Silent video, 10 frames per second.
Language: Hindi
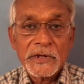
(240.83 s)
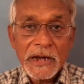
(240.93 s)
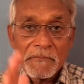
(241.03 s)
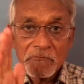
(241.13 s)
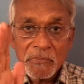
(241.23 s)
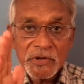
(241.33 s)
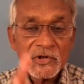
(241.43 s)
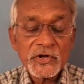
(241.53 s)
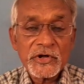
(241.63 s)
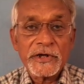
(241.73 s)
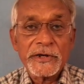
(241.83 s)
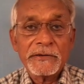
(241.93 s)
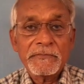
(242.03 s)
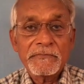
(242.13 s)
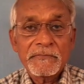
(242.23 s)
राम मंत्र है
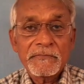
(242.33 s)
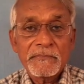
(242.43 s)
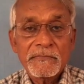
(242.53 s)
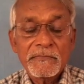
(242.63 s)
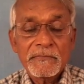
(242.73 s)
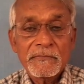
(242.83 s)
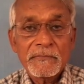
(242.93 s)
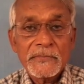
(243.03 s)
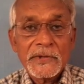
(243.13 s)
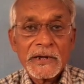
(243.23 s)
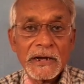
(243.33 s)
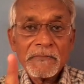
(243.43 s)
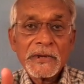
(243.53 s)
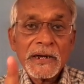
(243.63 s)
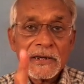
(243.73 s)

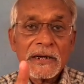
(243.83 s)
राम का